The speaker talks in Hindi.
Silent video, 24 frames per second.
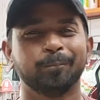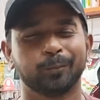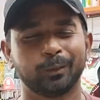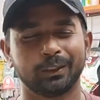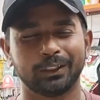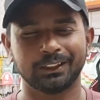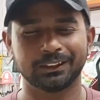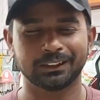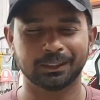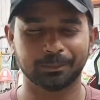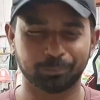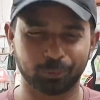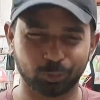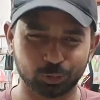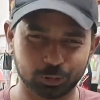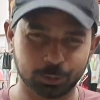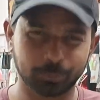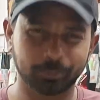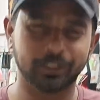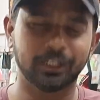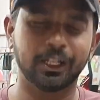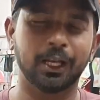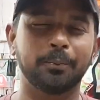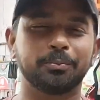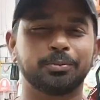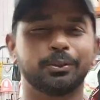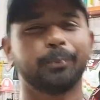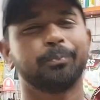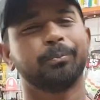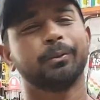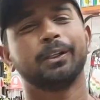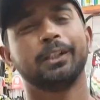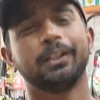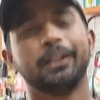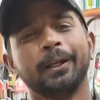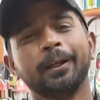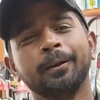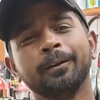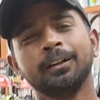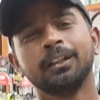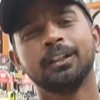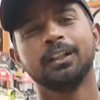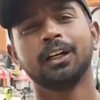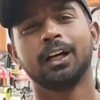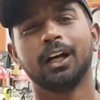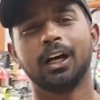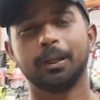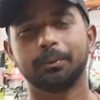पर ये सब पॉसिबल है आप सबके लिए
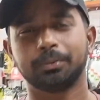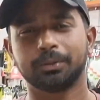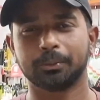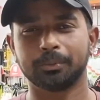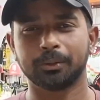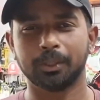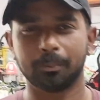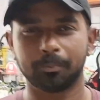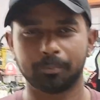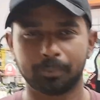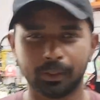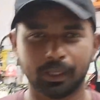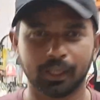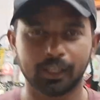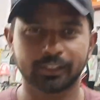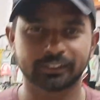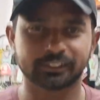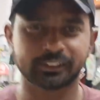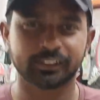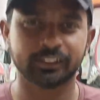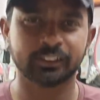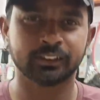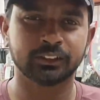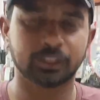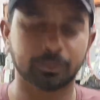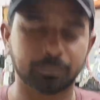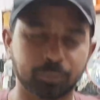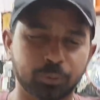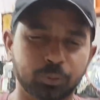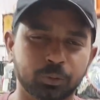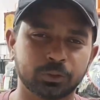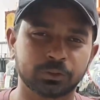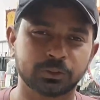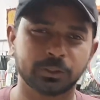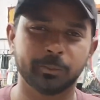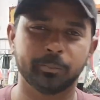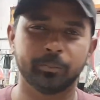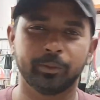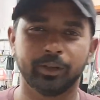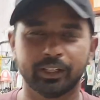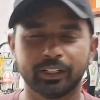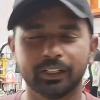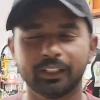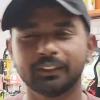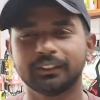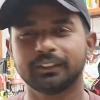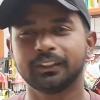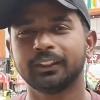आप सबके प्यार से सपोर्ट से
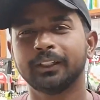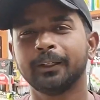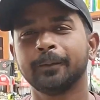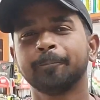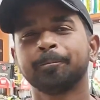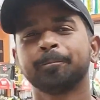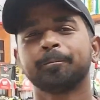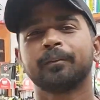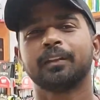मेहनत से